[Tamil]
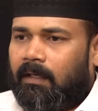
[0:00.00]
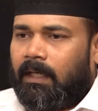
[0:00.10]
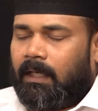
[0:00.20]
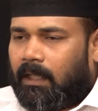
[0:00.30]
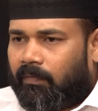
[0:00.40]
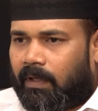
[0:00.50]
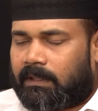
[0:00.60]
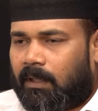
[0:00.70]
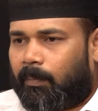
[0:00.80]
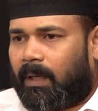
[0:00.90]
டிடிஎஃப்
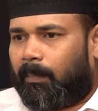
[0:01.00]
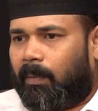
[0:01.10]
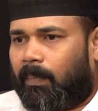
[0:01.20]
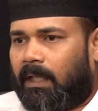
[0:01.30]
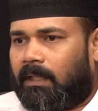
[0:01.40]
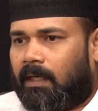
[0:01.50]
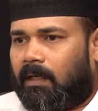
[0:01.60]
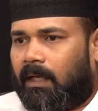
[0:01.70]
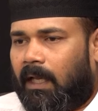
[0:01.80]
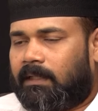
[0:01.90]
ஹாசன் இப்போ எப்படி
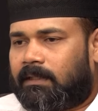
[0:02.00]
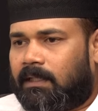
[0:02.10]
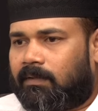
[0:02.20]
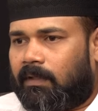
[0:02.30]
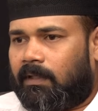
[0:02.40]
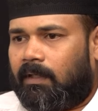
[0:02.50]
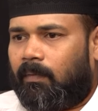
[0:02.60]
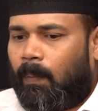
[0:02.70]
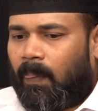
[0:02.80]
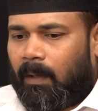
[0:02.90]
பார்த்தாங்க யங்ஸ்டர்ஸ் வந்து
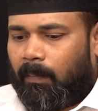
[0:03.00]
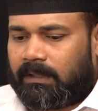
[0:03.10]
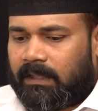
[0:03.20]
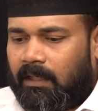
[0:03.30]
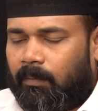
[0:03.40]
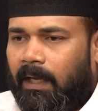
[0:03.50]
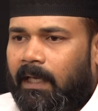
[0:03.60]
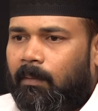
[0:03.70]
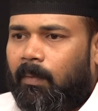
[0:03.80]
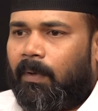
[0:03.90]
அப்போ ஸ்டண்ட்
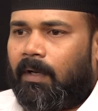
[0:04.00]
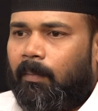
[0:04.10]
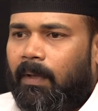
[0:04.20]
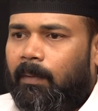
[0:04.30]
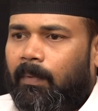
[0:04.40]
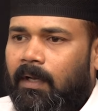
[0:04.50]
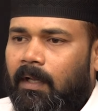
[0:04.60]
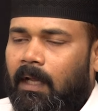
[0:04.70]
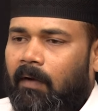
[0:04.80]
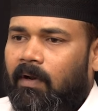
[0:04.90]
பயங்கரமாக பண்ணுறாரு பைக்
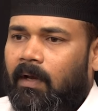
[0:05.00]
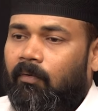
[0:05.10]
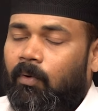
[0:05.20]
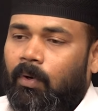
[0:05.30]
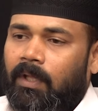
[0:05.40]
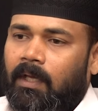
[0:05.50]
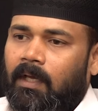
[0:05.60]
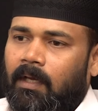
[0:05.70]
பண்ணுறாருன்னு அவர் அவருடைய